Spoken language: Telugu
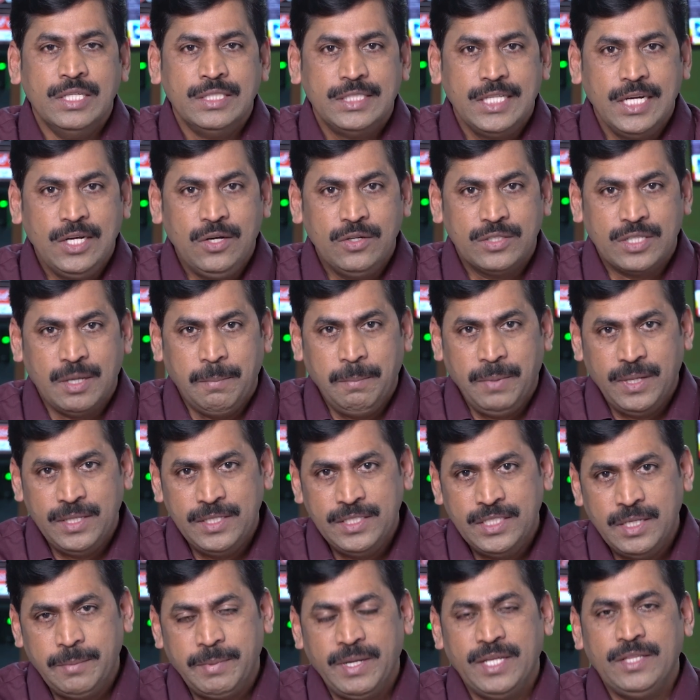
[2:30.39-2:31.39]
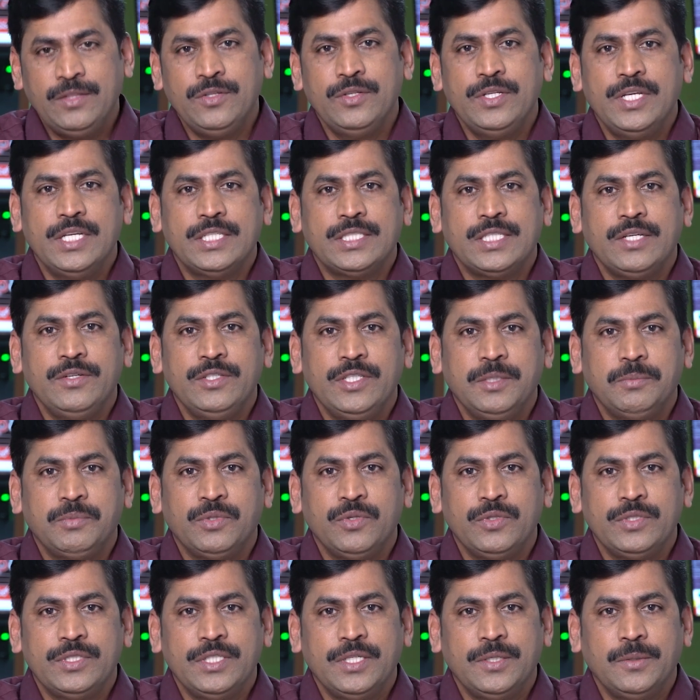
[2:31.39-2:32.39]
సీట్లు సంపాదించే ప్రయత్నం చేస్తామని చెప్తూ
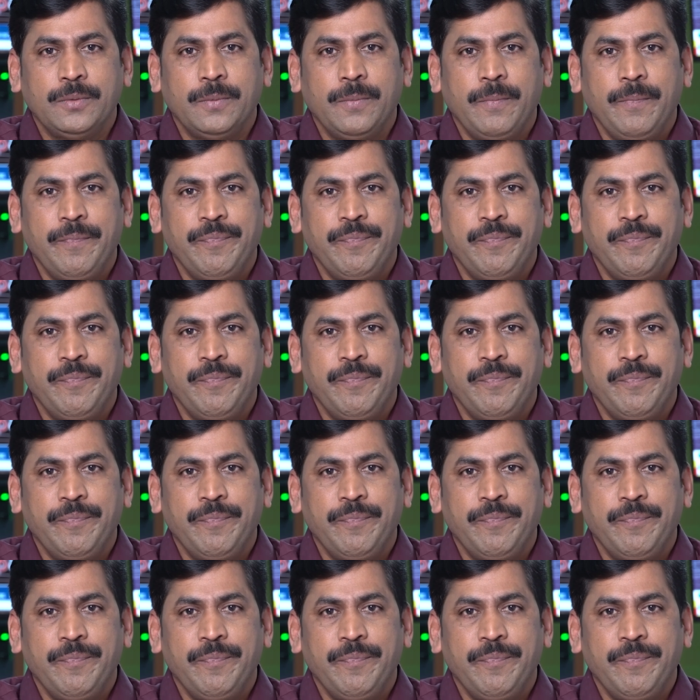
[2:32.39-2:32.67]
వచ్చారు